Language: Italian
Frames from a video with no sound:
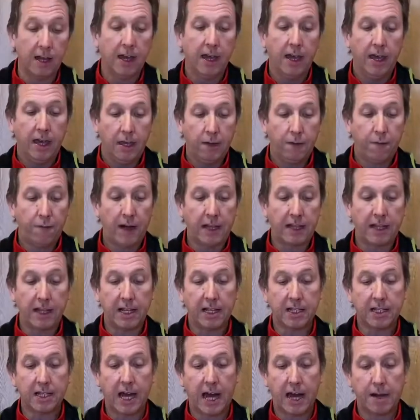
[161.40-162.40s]
infatti la
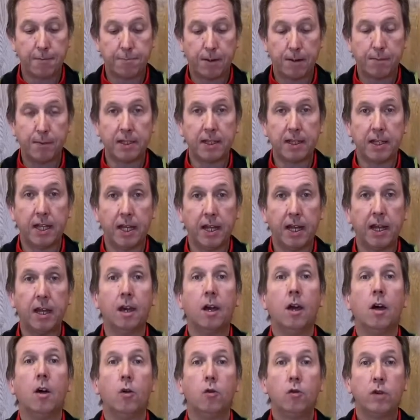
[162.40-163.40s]
scarpa mantiene
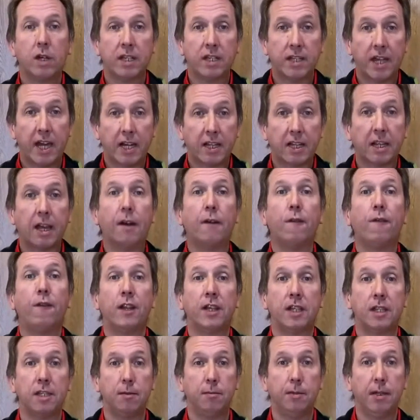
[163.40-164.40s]
una certa
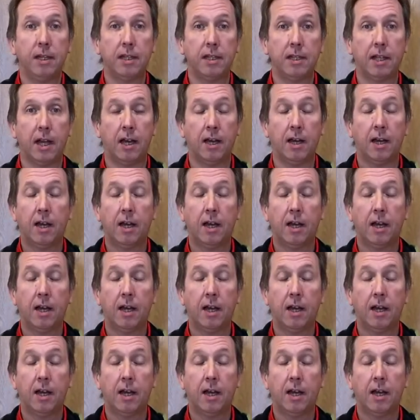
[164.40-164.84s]
flessibilità.